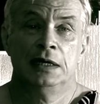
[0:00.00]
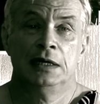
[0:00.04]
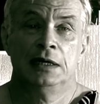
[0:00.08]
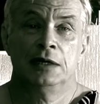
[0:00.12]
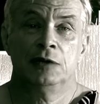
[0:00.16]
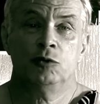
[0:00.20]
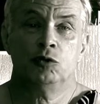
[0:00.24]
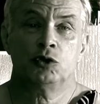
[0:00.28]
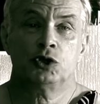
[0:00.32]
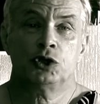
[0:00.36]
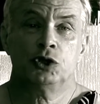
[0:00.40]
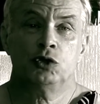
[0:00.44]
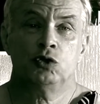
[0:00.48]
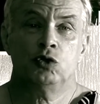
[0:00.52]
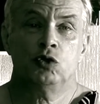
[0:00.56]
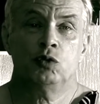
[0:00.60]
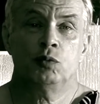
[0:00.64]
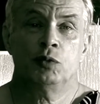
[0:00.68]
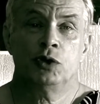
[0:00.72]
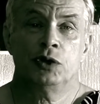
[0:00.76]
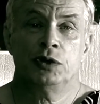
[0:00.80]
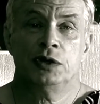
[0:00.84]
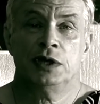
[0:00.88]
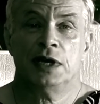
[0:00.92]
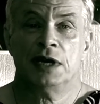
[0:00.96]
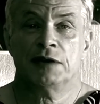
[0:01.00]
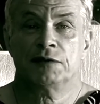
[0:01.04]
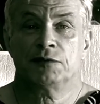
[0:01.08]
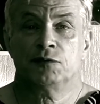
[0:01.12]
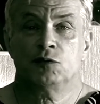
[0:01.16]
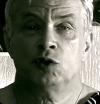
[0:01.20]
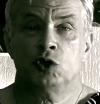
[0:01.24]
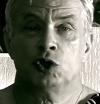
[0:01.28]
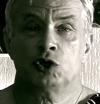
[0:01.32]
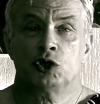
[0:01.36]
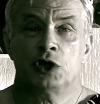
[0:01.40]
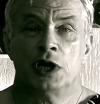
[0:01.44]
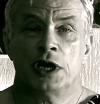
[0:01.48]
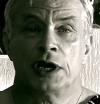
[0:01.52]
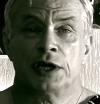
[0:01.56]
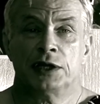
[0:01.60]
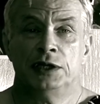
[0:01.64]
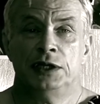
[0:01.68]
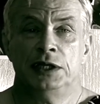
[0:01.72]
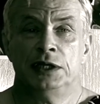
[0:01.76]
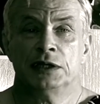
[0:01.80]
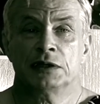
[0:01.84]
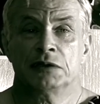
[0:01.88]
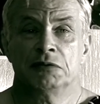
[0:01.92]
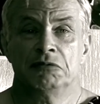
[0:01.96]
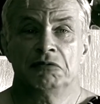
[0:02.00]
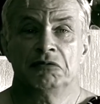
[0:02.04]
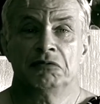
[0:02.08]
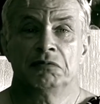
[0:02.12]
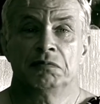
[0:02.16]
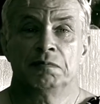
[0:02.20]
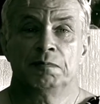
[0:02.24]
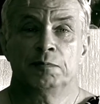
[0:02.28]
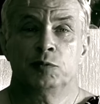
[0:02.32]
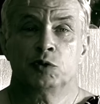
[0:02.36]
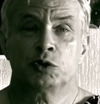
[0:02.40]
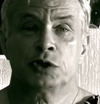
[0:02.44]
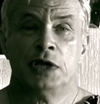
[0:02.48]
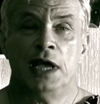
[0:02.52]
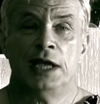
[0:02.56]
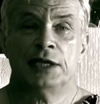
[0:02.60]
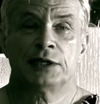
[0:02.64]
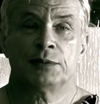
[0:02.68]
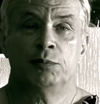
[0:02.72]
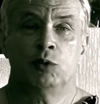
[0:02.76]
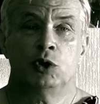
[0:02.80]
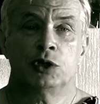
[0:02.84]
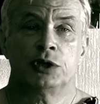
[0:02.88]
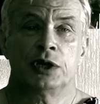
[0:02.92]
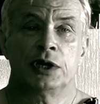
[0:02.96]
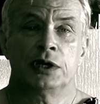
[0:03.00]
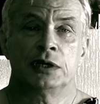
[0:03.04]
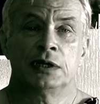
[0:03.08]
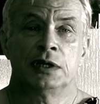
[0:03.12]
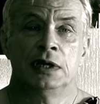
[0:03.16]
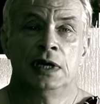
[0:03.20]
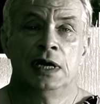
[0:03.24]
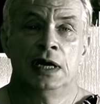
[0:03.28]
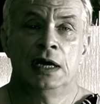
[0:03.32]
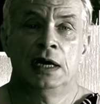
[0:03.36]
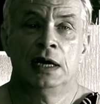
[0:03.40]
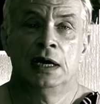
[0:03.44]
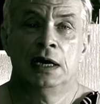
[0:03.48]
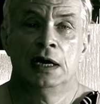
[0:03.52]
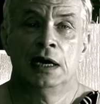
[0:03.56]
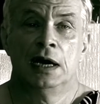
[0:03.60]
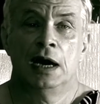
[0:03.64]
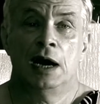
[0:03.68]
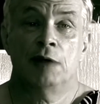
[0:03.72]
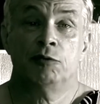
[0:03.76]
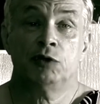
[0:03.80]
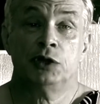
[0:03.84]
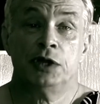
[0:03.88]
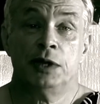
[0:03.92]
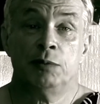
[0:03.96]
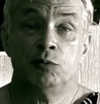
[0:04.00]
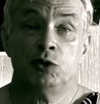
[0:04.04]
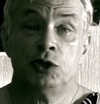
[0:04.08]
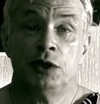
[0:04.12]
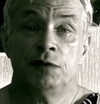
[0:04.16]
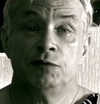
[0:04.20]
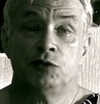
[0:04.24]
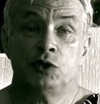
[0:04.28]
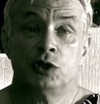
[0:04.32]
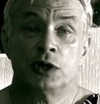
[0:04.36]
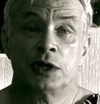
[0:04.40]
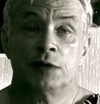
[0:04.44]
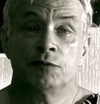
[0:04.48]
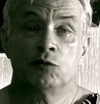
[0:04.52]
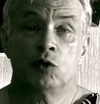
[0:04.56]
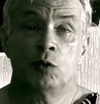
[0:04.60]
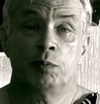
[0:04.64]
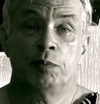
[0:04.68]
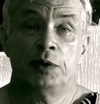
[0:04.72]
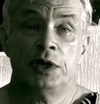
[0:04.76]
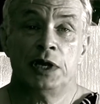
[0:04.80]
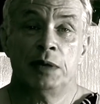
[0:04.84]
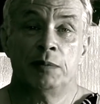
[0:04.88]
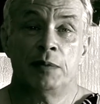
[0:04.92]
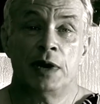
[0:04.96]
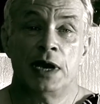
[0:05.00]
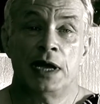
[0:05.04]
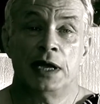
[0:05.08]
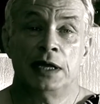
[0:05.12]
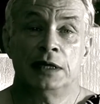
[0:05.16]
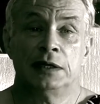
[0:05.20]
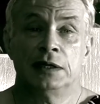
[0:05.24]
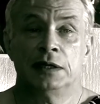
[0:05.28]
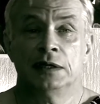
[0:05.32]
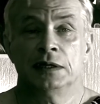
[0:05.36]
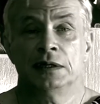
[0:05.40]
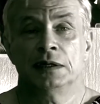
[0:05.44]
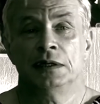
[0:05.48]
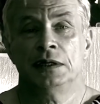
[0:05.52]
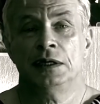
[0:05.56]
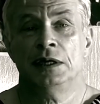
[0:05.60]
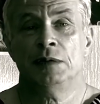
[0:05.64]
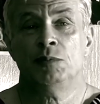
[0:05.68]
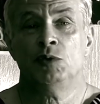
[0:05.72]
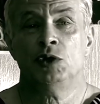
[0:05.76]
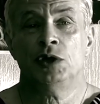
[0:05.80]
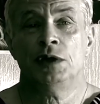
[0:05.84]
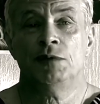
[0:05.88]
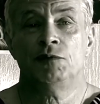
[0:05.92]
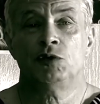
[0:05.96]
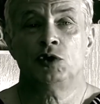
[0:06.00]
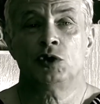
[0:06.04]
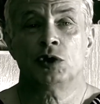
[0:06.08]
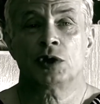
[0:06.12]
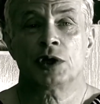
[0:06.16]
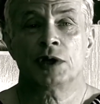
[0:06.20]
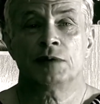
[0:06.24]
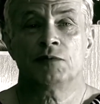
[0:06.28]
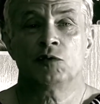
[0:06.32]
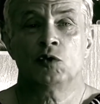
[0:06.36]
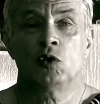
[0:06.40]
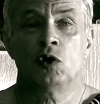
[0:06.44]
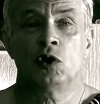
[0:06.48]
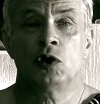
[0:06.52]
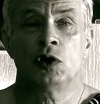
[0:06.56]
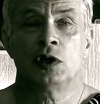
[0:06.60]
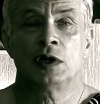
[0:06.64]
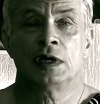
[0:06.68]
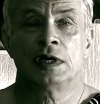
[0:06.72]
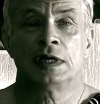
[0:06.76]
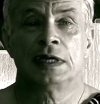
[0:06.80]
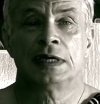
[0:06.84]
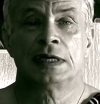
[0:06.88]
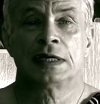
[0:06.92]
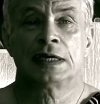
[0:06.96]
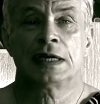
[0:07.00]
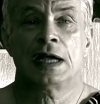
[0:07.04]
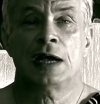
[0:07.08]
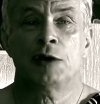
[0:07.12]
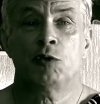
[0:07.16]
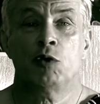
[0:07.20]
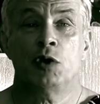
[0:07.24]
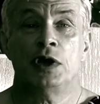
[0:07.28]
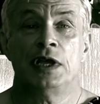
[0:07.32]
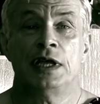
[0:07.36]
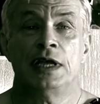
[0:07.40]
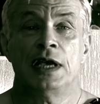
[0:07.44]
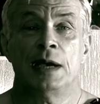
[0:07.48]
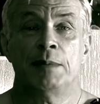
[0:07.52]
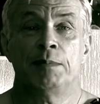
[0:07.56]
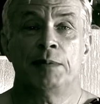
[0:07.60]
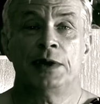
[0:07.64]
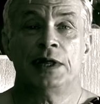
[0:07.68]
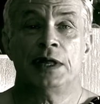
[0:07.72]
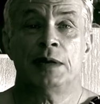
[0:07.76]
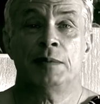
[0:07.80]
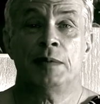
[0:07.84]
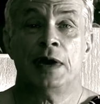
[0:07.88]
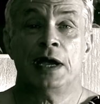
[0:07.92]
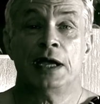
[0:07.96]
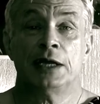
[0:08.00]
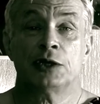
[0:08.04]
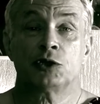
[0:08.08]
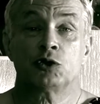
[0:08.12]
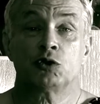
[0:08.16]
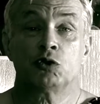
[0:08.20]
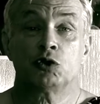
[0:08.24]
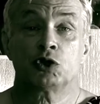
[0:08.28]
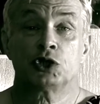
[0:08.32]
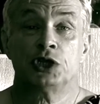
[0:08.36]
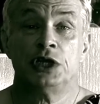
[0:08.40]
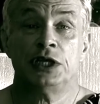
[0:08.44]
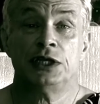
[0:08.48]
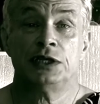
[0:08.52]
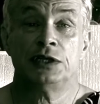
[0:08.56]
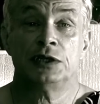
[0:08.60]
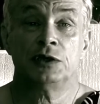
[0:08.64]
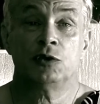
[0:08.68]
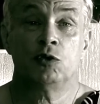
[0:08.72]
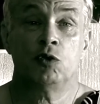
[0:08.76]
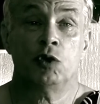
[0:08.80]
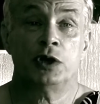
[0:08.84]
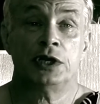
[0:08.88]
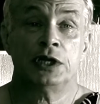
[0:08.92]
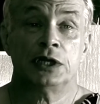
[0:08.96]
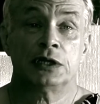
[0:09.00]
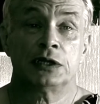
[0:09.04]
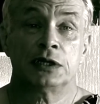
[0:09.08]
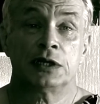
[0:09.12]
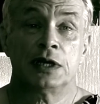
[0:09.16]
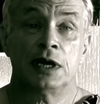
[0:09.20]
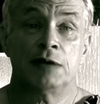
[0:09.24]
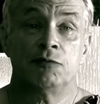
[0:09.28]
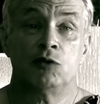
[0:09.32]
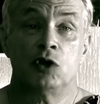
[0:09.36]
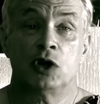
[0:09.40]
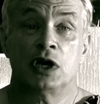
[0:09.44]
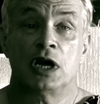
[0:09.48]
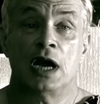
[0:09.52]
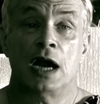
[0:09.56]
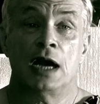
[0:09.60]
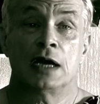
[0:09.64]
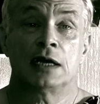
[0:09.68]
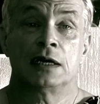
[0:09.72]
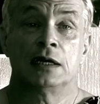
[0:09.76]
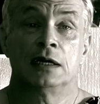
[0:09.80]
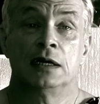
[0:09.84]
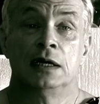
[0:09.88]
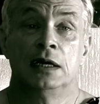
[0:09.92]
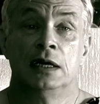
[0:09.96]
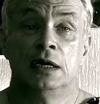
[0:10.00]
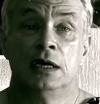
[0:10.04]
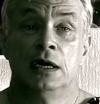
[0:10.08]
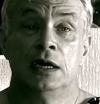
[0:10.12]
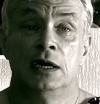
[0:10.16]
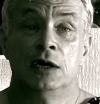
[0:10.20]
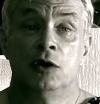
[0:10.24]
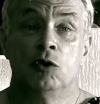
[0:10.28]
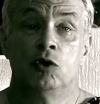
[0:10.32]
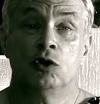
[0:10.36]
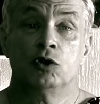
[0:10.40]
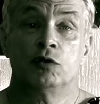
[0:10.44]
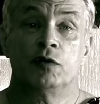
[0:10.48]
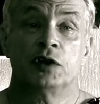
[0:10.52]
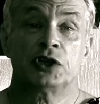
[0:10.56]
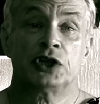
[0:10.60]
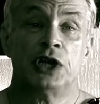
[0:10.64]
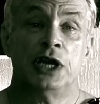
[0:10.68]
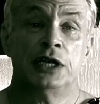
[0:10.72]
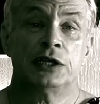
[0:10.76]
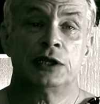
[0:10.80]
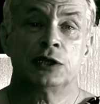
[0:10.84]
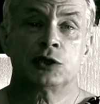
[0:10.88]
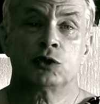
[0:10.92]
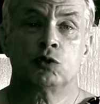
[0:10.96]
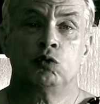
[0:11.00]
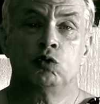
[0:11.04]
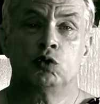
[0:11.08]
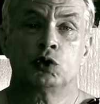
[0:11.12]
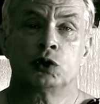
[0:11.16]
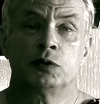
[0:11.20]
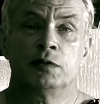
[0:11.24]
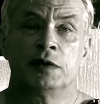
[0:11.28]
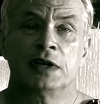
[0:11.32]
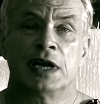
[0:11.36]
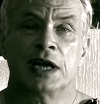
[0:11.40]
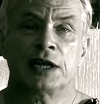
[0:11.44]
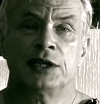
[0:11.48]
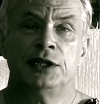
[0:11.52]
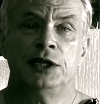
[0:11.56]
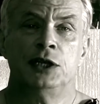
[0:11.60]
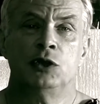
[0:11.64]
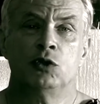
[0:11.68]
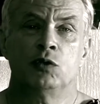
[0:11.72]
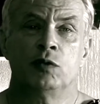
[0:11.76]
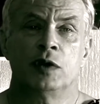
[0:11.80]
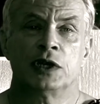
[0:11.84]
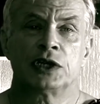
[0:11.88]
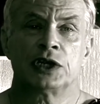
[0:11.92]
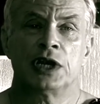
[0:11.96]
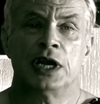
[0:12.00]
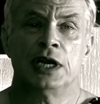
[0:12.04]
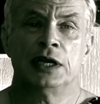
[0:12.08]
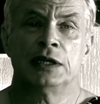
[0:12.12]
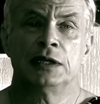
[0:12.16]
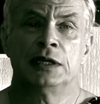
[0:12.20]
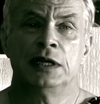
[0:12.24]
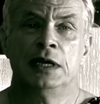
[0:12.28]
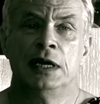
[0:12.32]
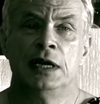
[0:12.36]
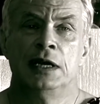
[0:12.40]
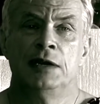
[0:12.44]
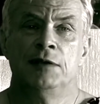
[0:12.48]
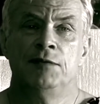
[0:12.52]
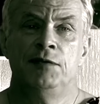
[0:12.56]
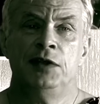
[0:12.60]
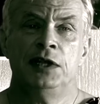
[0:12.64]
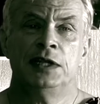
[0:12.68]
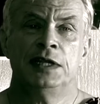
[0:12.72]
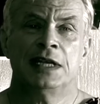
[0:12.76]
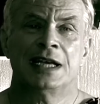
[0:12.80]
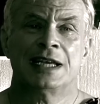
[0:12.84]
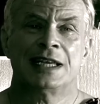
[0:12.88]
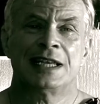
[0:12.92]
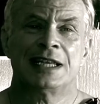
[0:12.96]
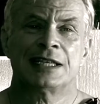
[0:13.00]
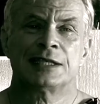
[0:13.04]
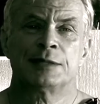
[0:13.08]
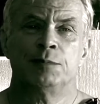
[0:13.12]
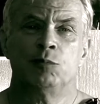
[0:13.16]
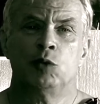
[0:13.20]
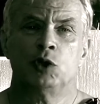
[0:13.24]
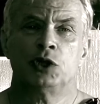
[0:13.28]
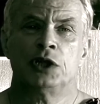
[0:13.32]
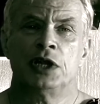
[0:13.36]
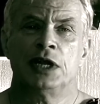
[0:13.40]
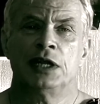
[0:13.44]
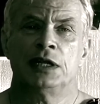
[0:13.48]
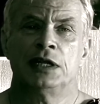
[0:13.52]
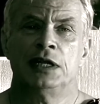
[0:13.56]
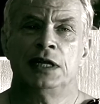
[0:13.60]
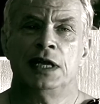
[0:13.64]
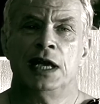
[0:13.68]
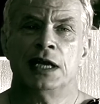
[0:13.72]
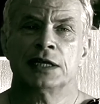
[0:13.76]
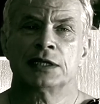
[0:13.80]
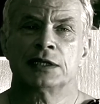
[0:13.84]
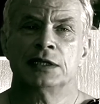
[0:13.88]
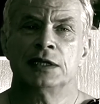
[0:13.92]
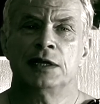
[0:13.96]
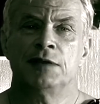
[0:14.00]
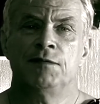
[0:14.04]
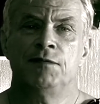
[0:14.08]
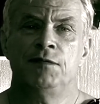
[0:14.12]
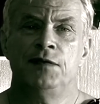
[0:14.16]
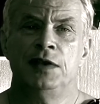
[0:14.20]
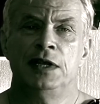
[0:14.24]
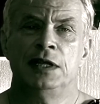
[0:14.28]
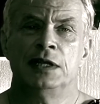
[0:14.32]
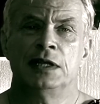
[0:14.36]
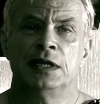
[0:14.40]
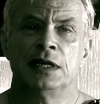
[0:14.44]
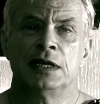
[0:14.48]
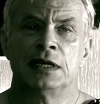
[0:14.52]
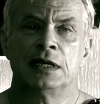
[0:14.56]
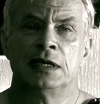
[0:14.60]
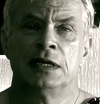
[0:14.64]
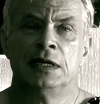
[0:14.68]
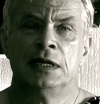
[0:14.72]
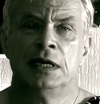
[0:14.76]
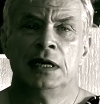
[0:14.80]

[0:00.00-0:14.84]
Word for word: Лучше думаю, я же все же артист, ну, пускай смотрит. А вот ему не все равно, понимает, ему не все равно, какой я, понимает, что жизнь гонит кого как. Он уважает искусство, картину уважает. Видно, когда смотрит, ясно видно –